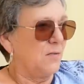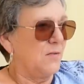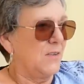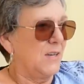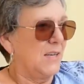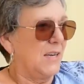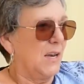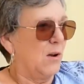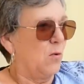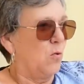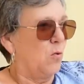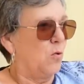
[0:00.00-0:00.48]

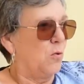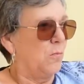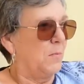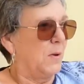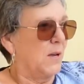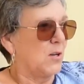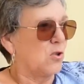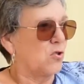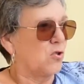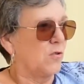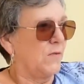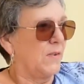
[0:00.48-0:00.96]
vidéo,
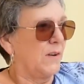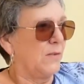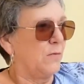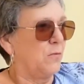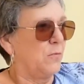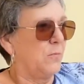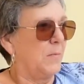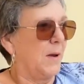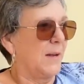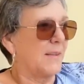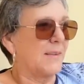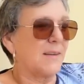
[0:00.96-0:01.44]
ben, je vais
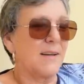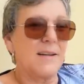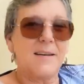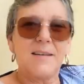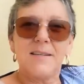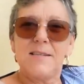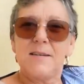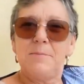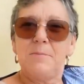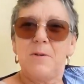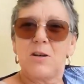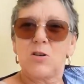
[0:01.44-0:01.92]
vous mettre
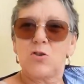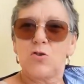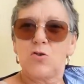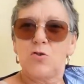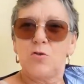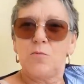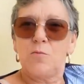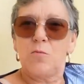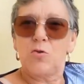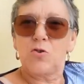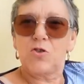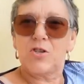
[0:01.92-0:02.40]
les images
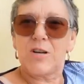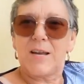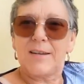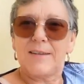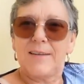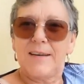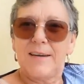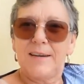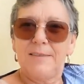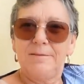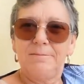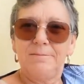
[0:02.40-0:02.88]
de mon
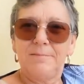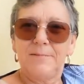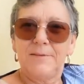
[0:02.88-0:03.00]
jardin.